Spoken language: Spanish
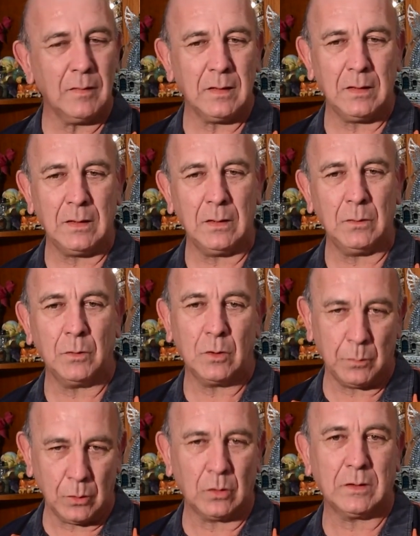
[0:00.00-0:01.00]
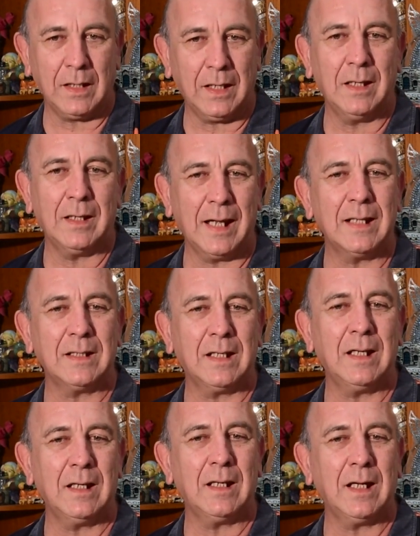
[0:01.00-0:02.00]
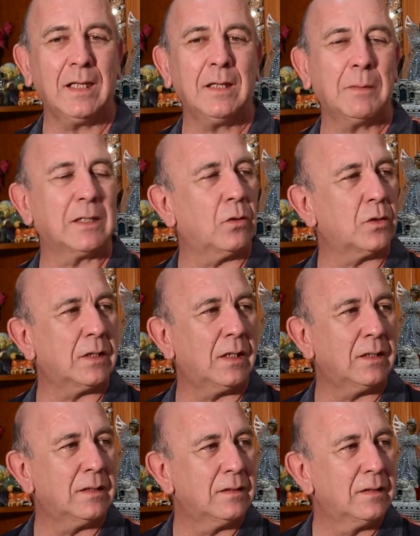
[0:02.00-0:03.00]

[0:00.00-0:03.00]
Y bueno, pero él, él es de Matorrales.